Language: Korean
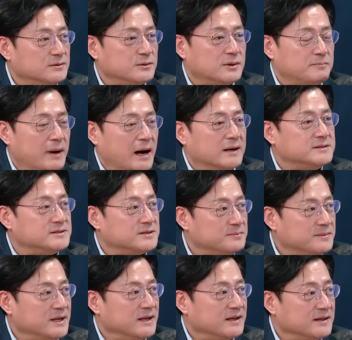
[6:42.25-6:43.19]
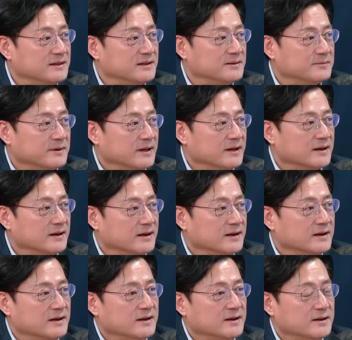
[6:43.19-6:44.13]
그동안 방전만 했기 때문에
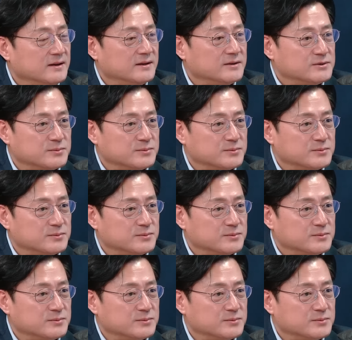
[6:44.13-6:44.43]
네,